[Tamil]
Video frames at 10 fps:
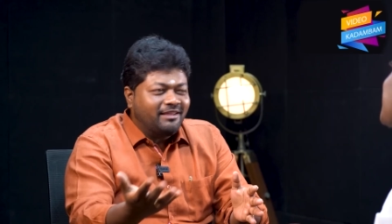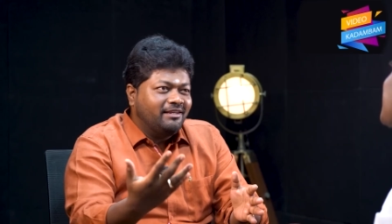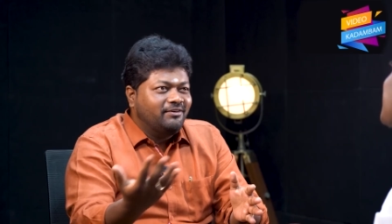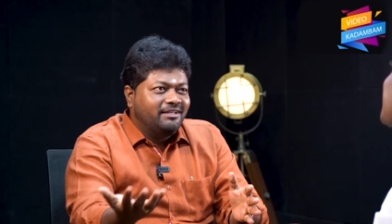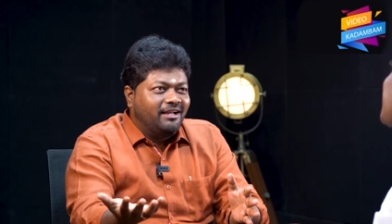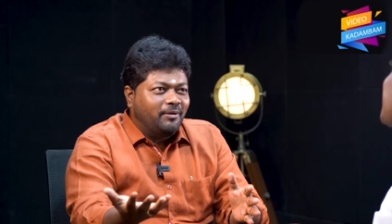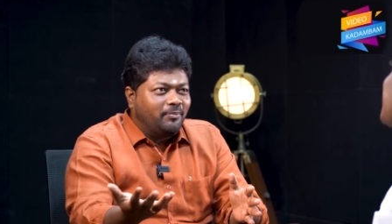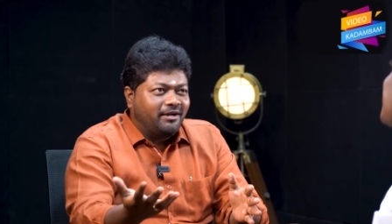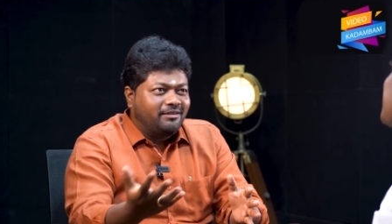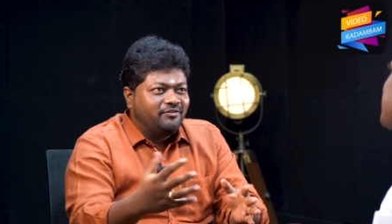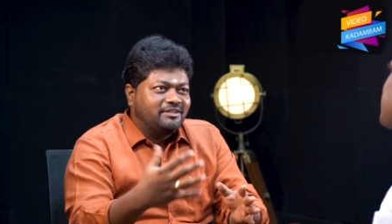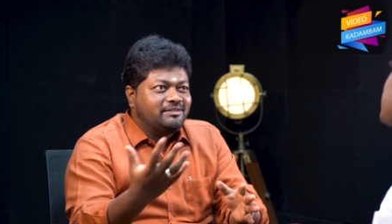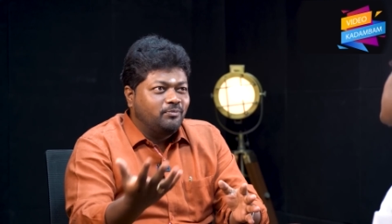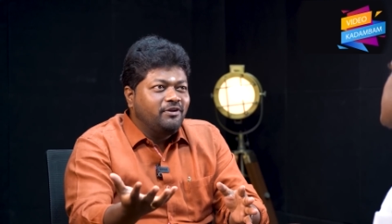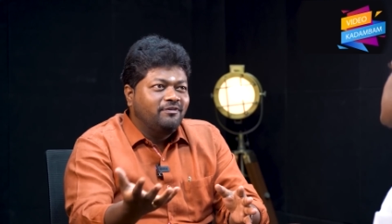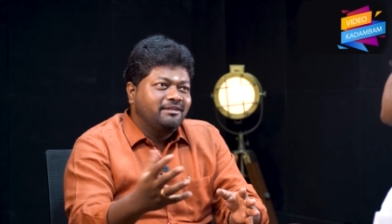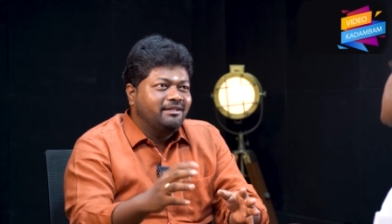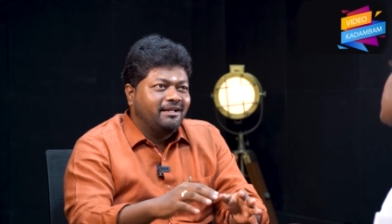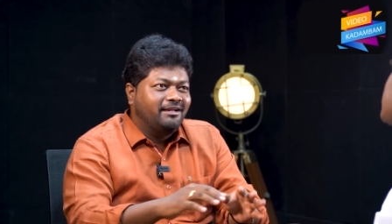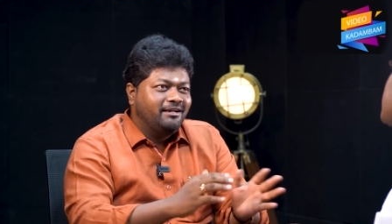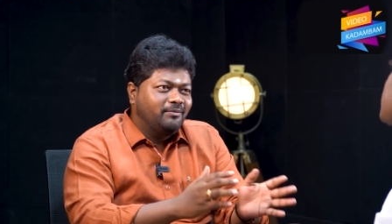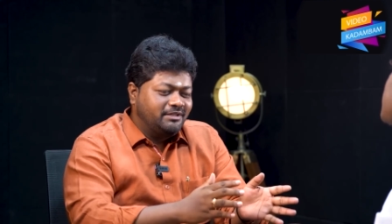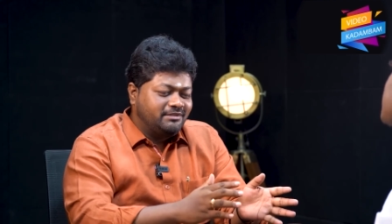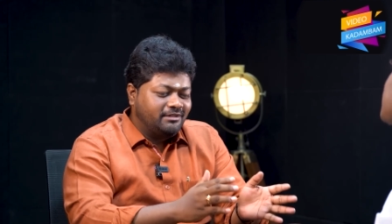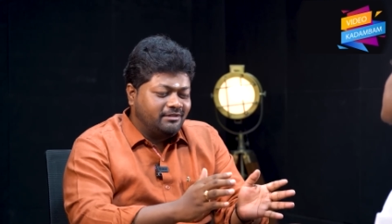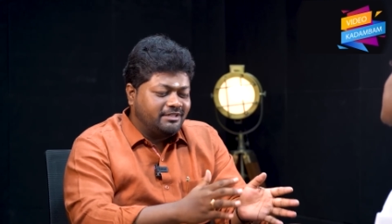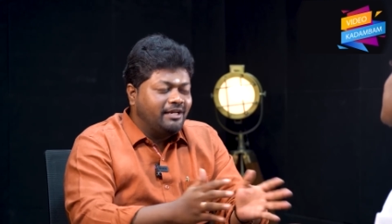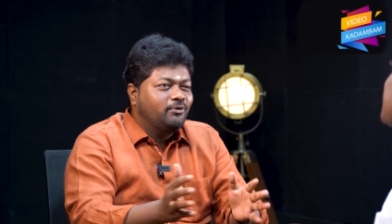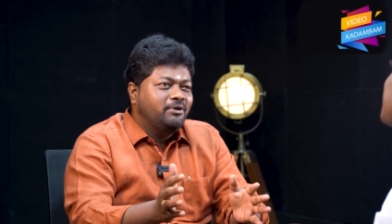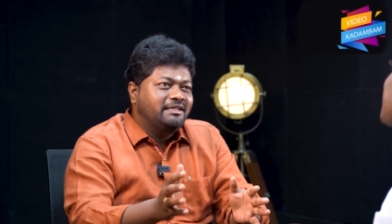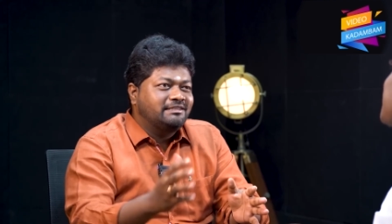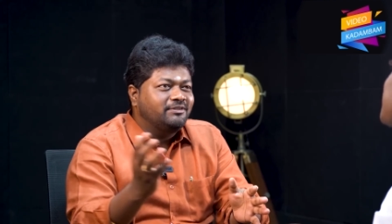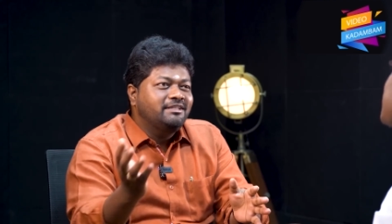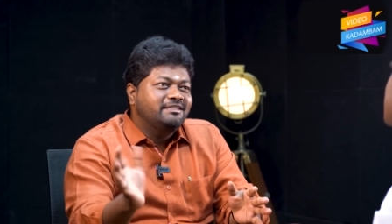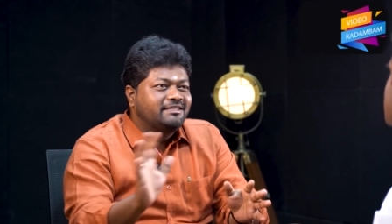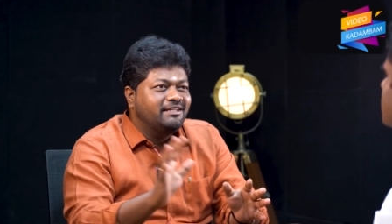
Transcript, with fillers: படத்தில் வந்து நாங்கள் பார்த்து ஃபஸ்ட்டு மொய் விருந்துனா என்ன நம்ம சைல்டுஹுட் டேஸில் வந்து இந்த